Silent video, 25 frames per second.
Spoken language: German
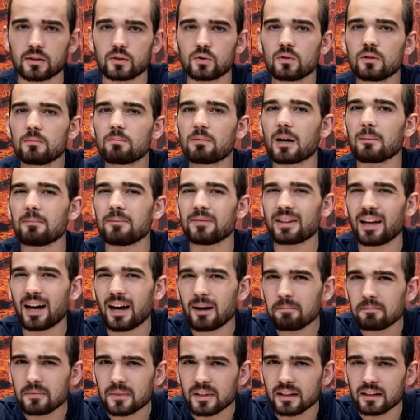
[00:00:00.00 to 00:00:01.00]
Sünde beim
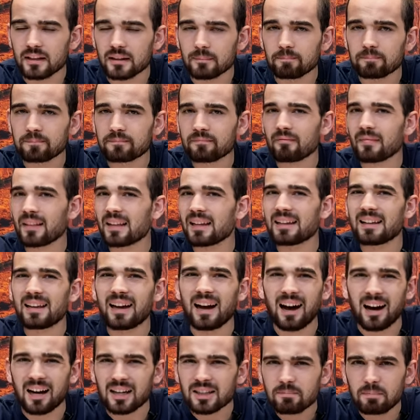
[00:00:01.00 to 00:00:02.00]
Namen nennen,
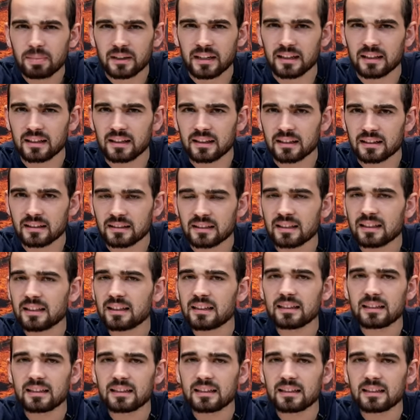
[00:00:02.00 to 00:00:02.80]
hart predigen,